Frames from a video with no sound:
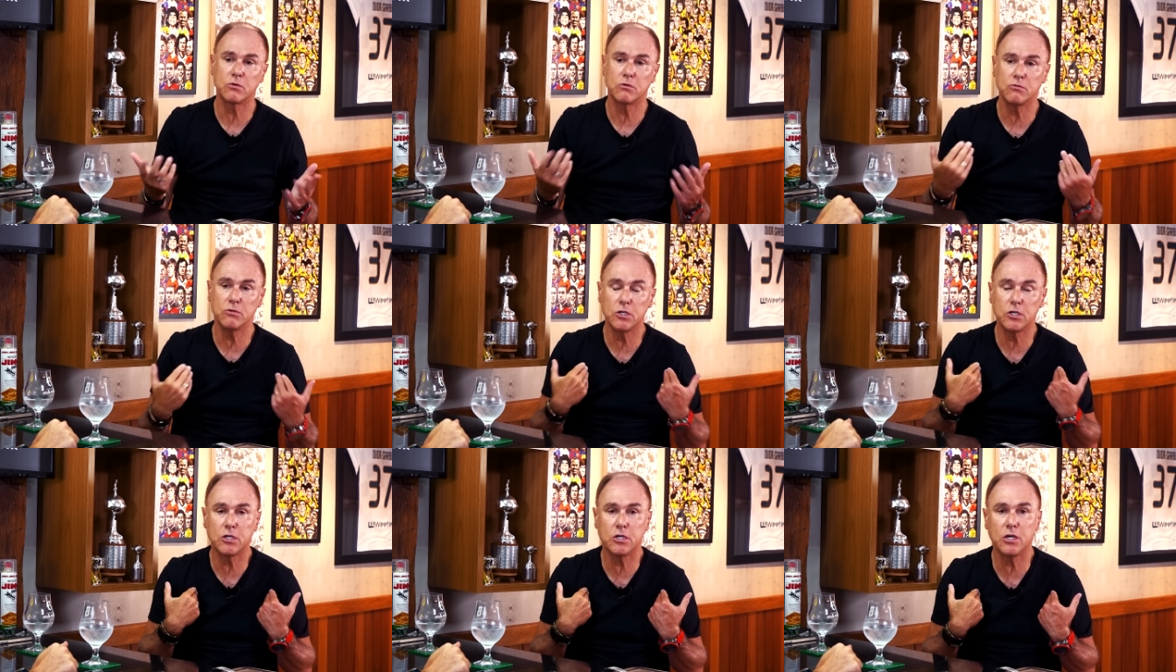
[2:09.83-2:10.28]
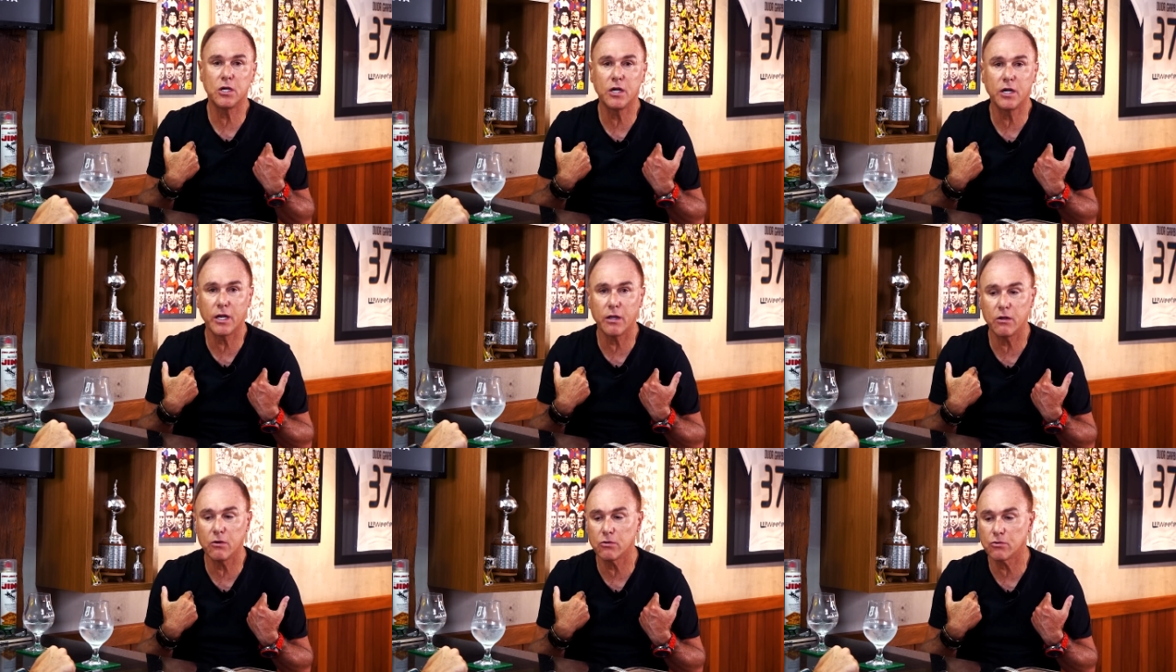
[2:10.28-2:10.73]
e que
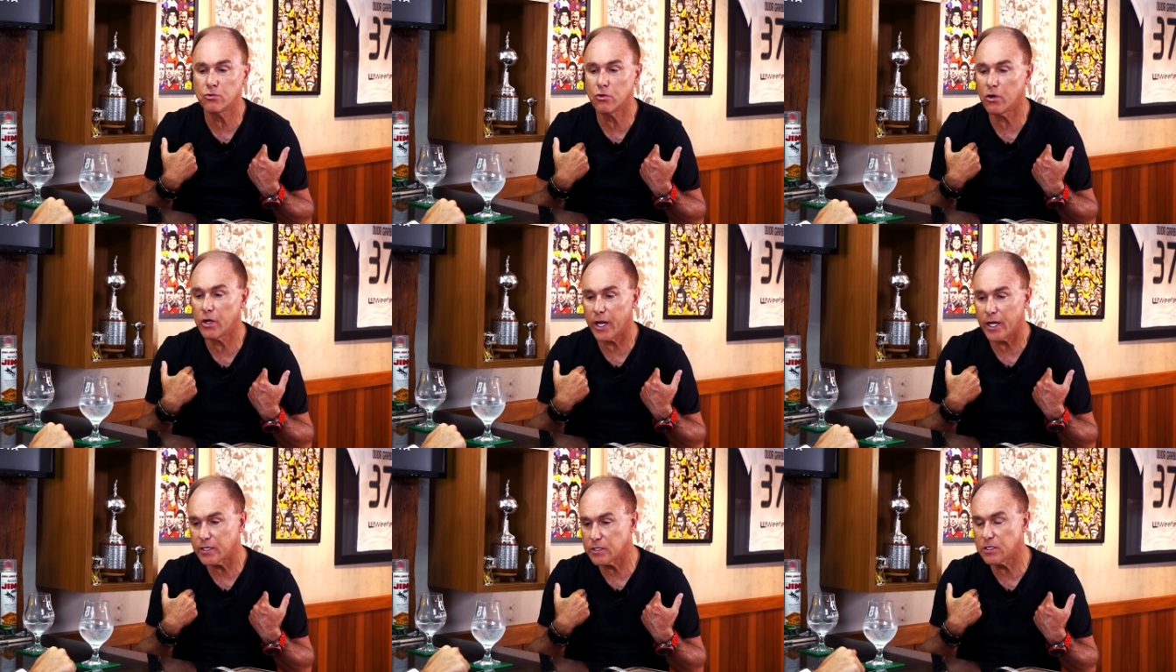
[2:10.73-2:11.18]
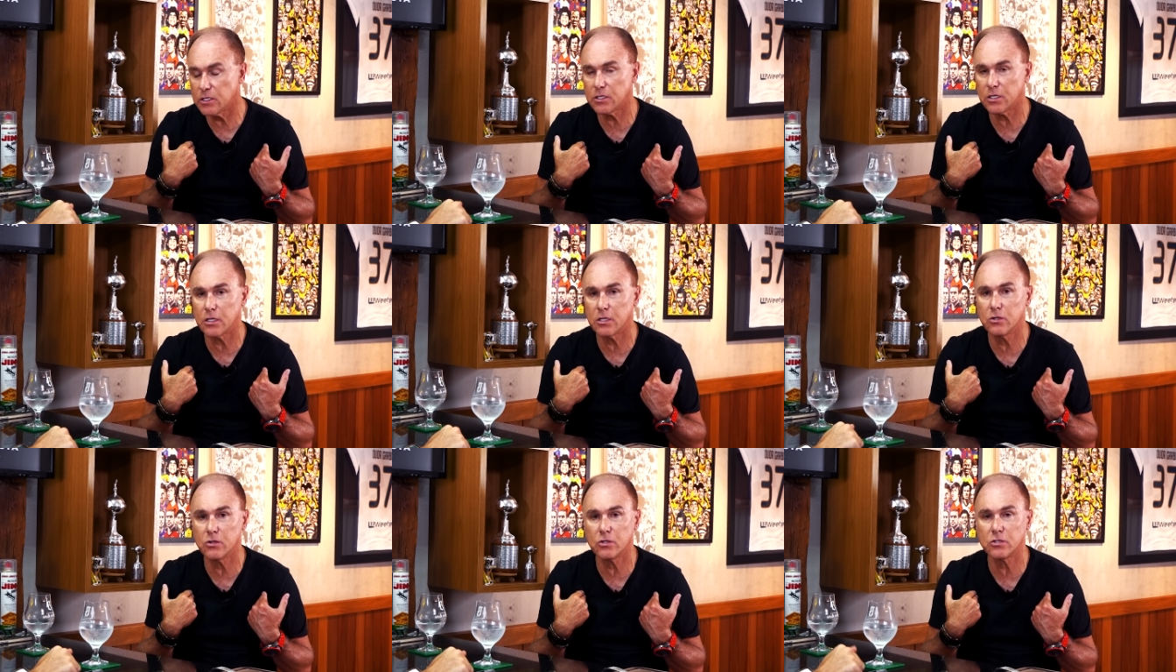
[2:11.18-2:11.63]
eu dou graças a
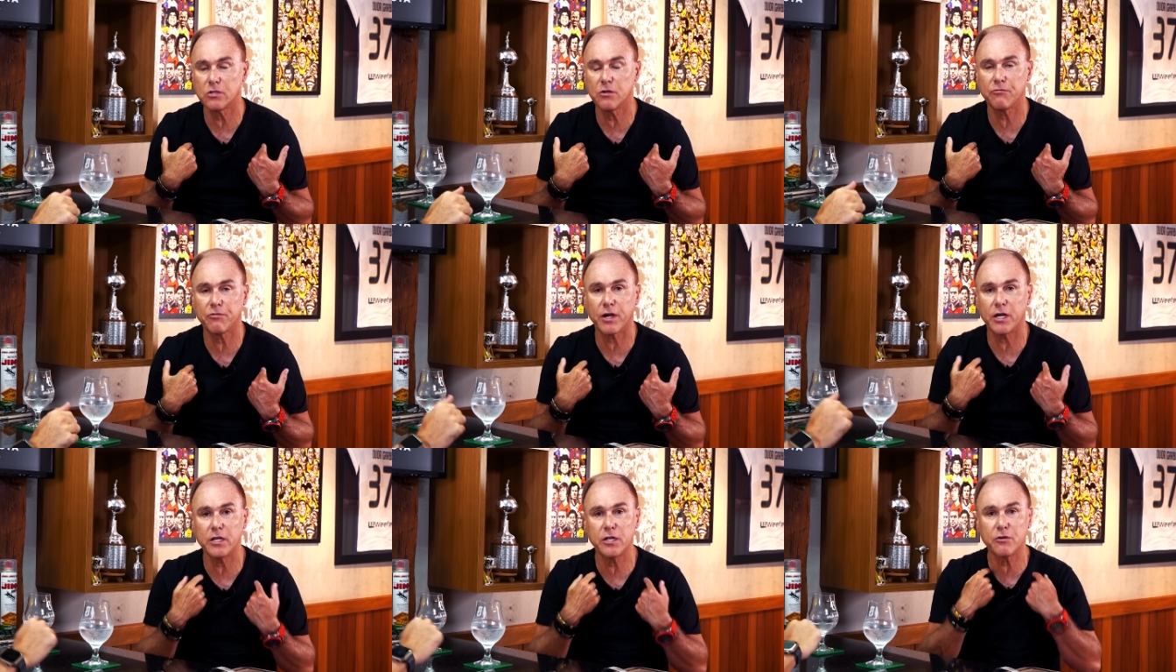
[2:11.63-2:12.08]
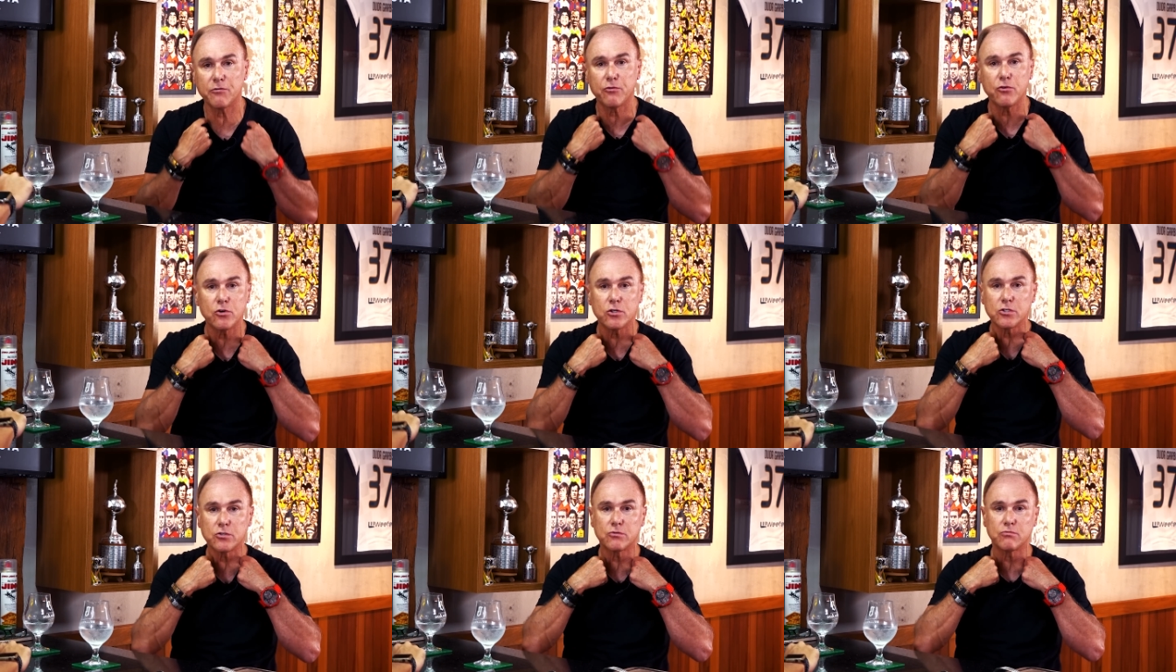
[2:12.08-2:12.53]
Deus é ficar
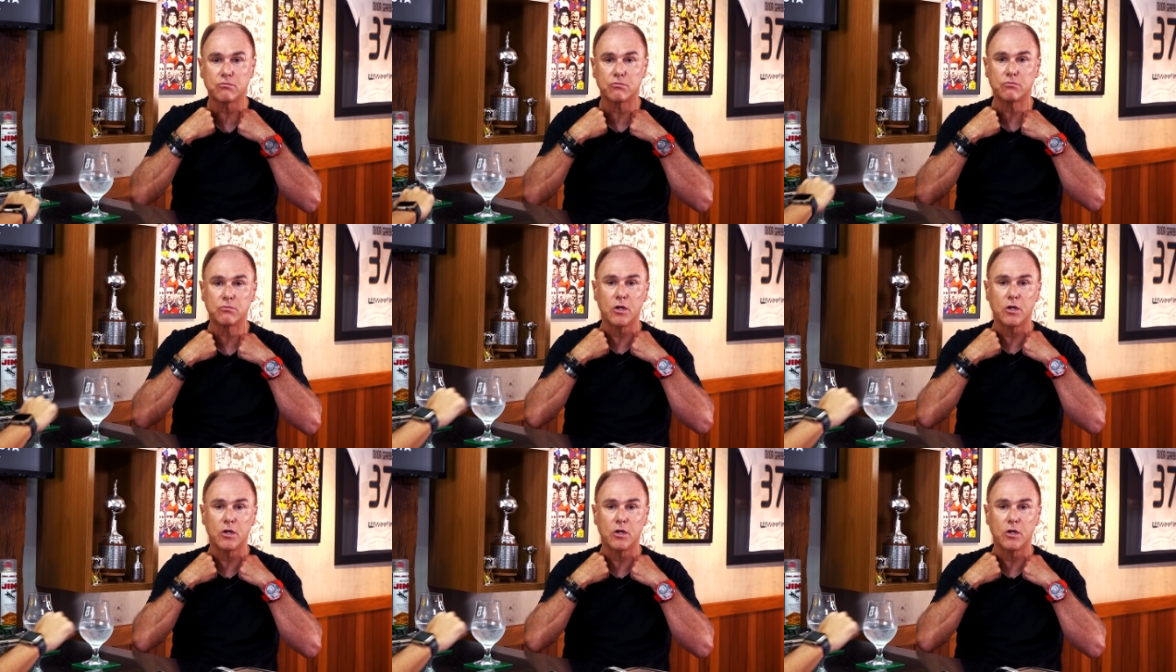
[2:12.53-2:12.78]
nervoso.